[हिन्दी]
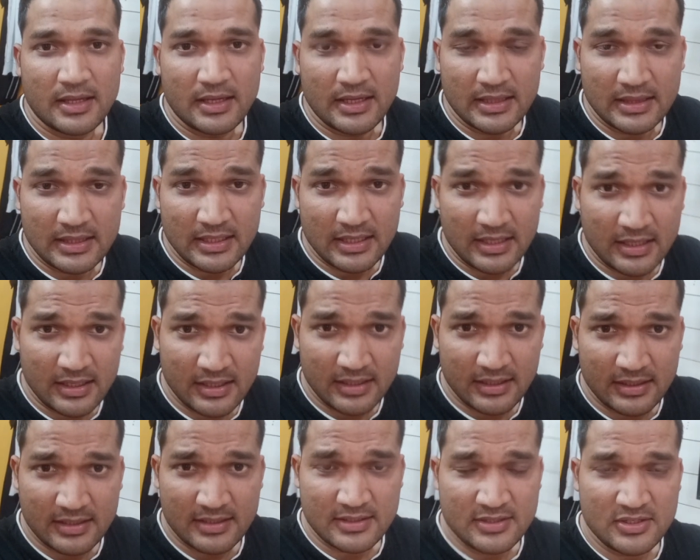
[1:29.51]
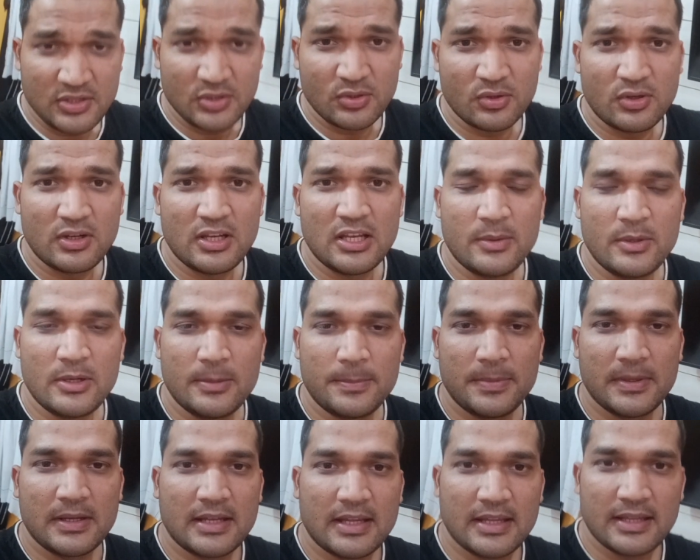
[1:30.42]
इतना जीरो लेवल
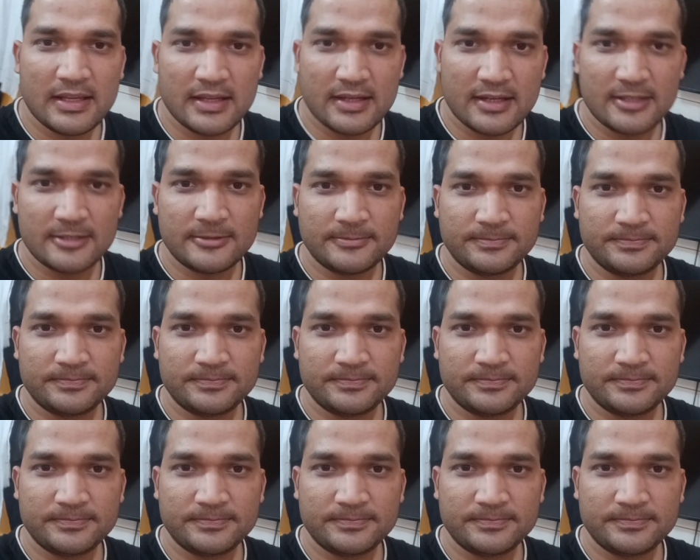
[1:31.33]
पर रहेगा